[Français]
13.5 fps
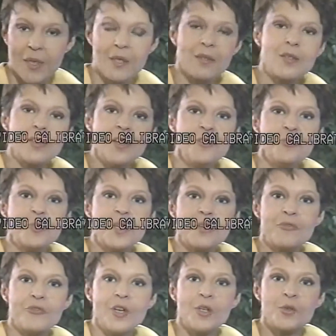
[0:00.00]
Pendant ce temps, nos
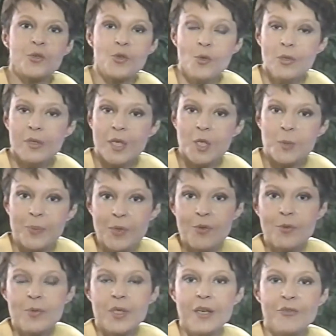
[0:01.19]
enfants sautent,
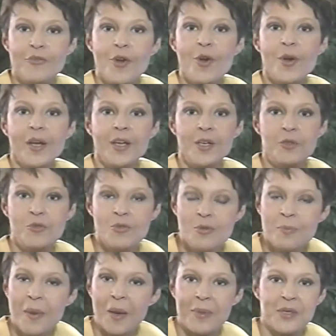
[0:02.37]
explosent, dévorent et
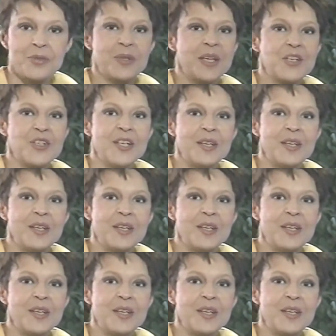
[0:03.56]
tuent par personnages